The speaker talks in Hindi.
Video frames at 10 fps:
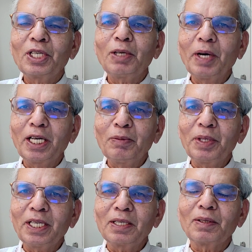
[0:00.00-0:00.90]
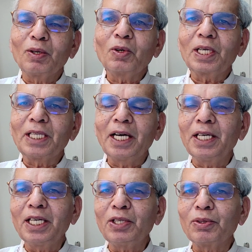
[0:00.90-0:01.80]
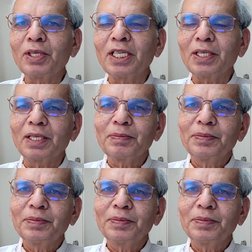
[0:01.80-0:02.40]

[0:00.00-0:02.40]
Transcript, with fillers: उनके बारे में लोग कथाएं हैं कि उन्होंने